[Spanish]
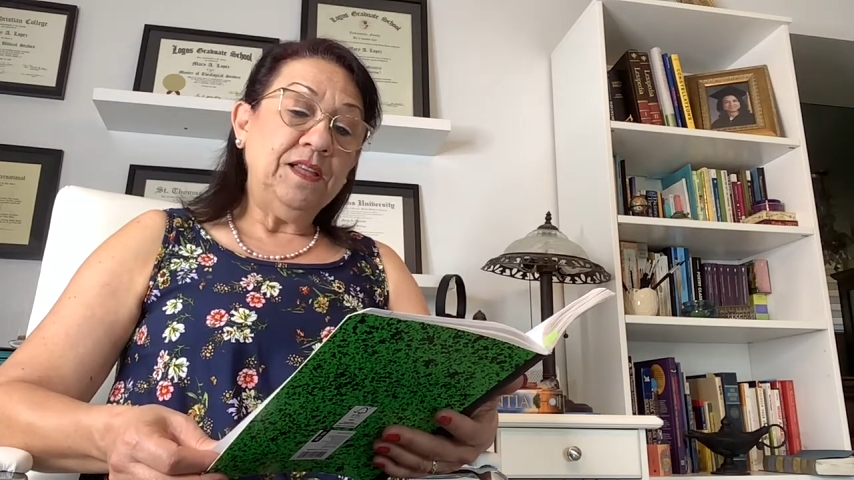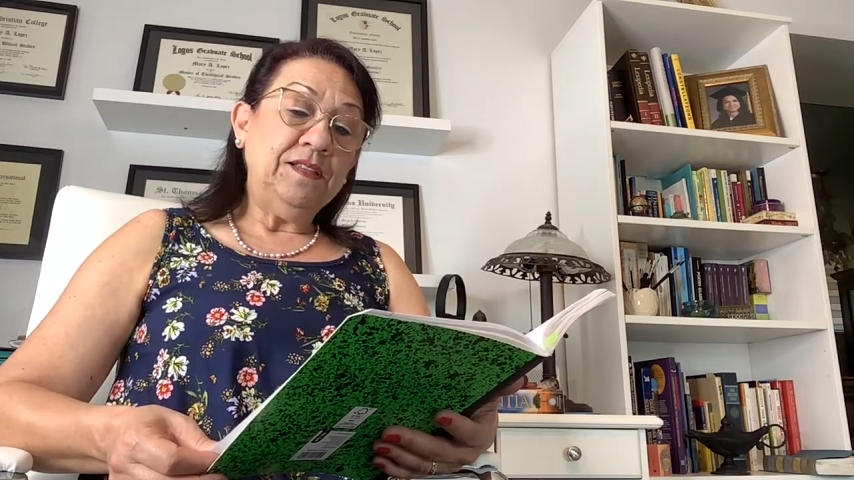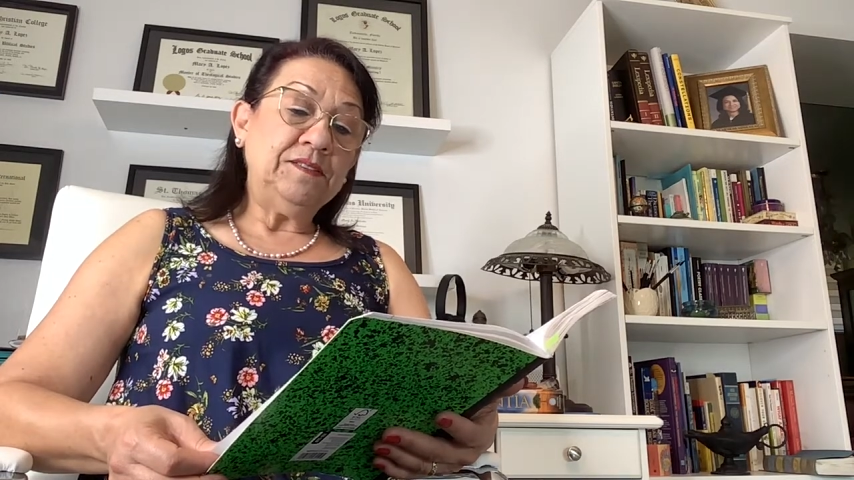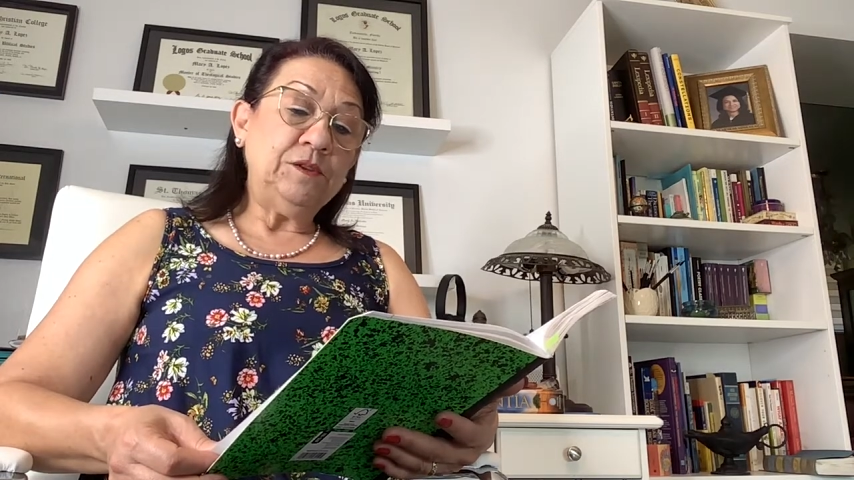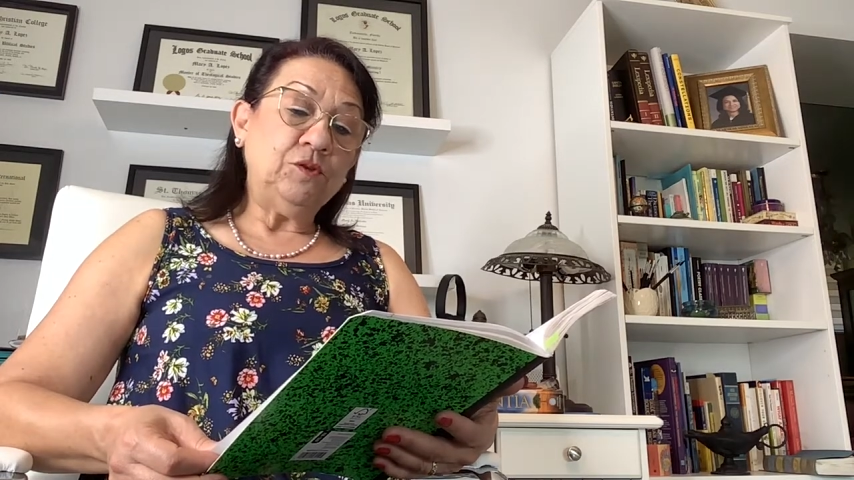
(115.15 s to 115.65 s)

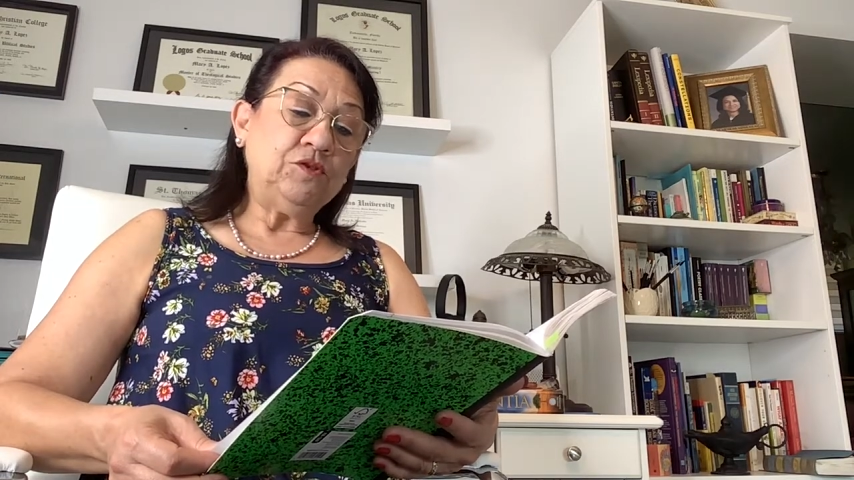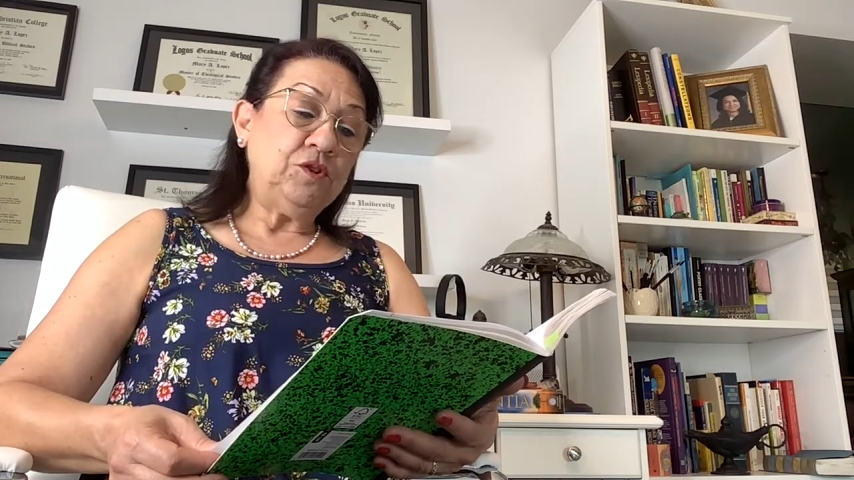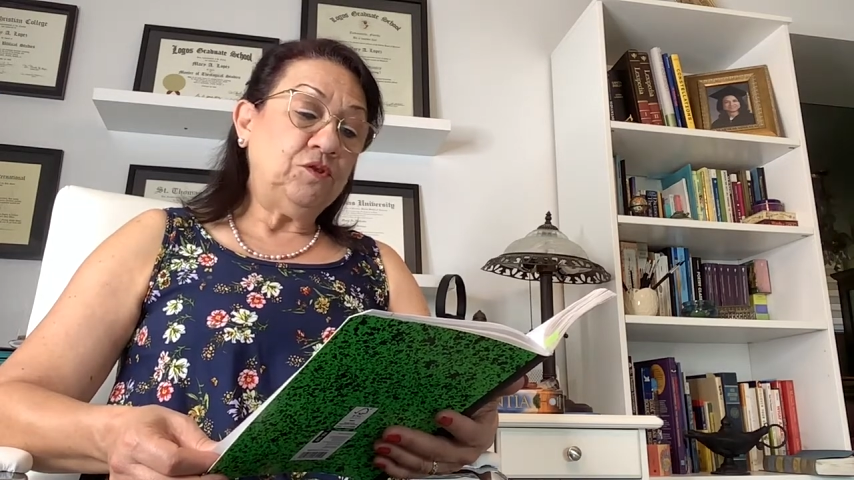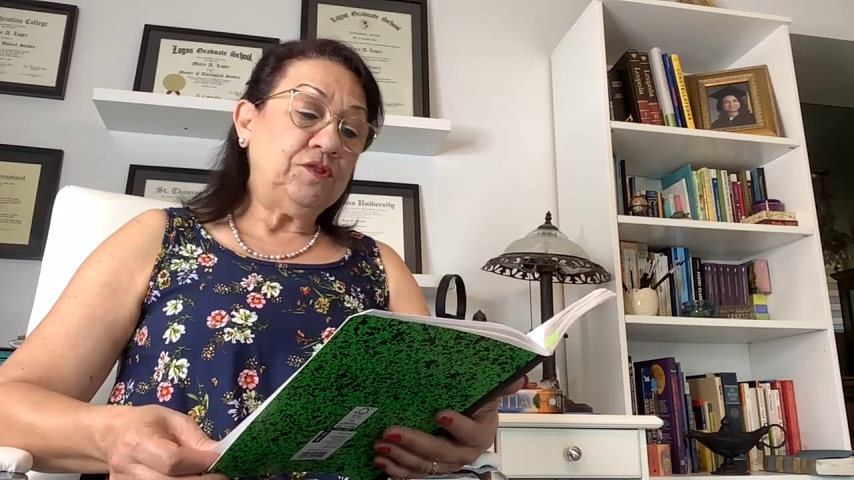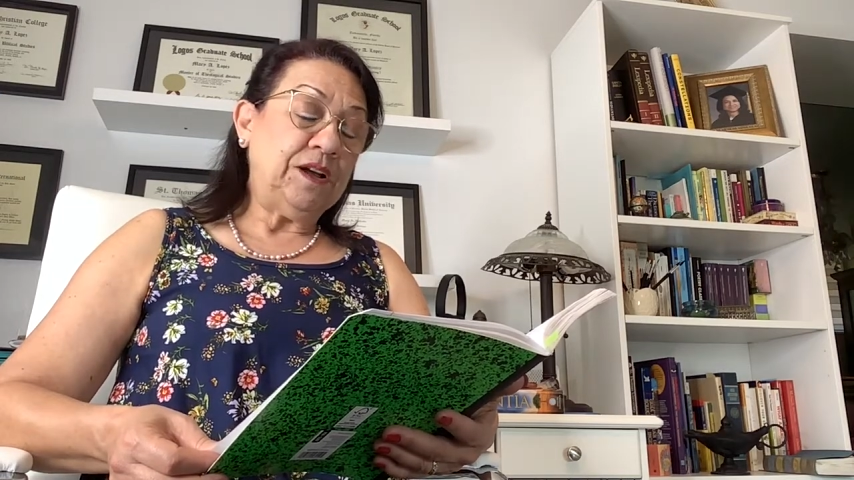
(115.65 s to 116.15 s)
si los
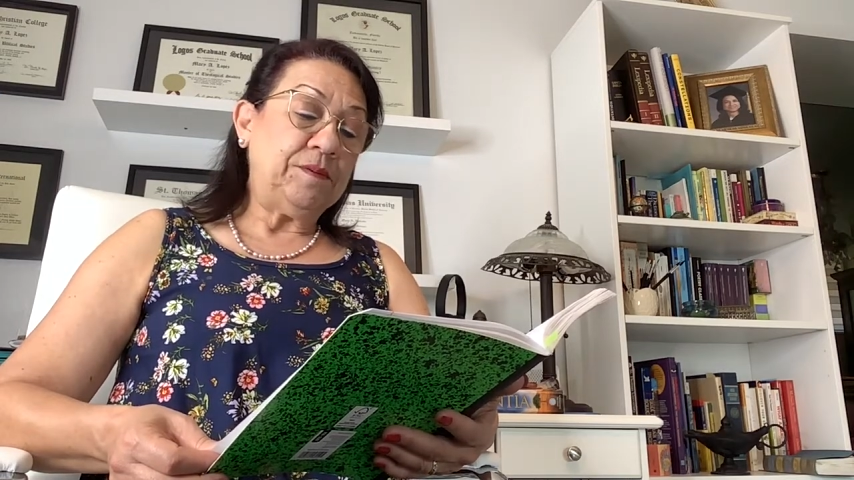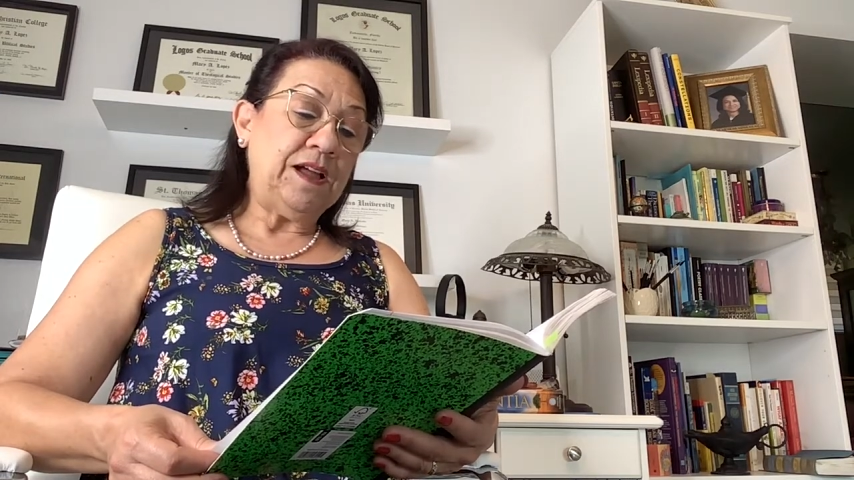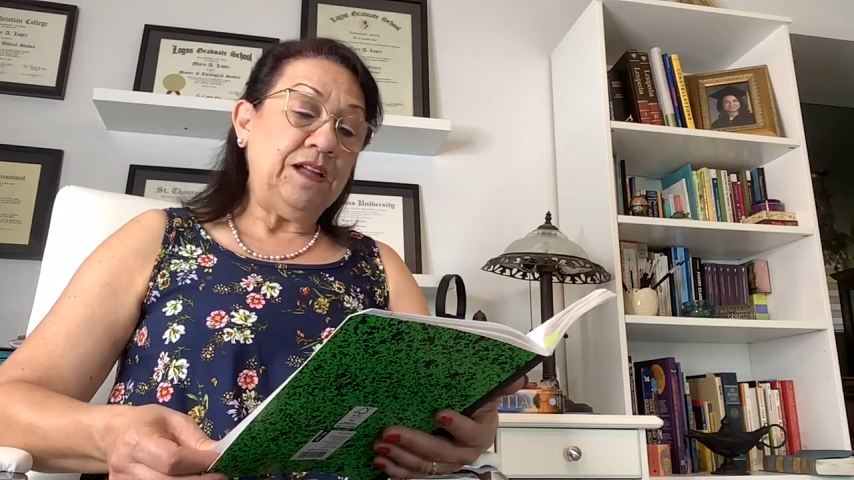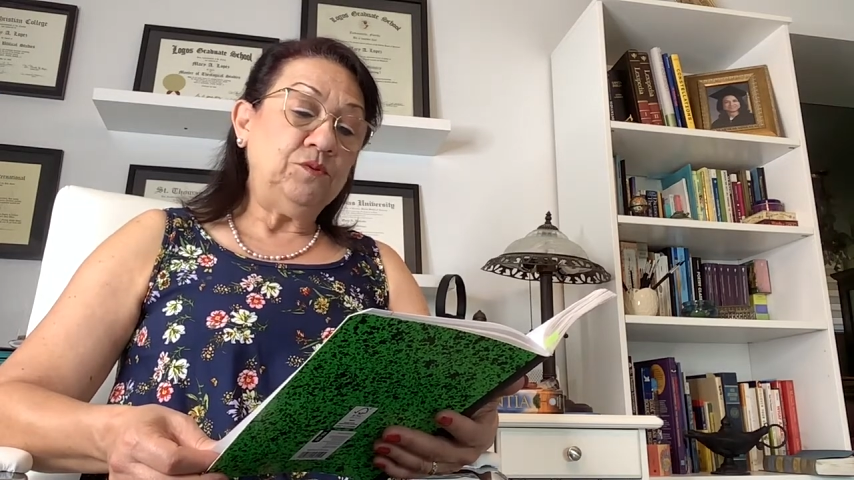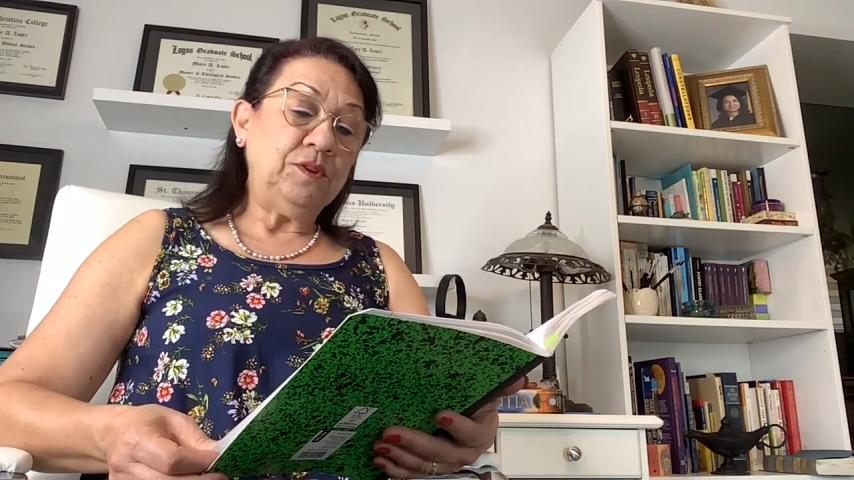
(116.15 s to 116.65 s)
hijos de
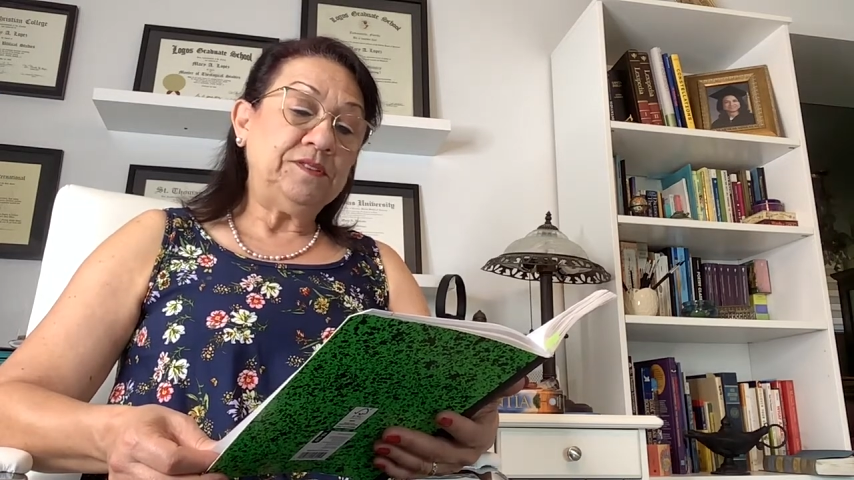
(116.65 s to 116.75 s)
Abraham no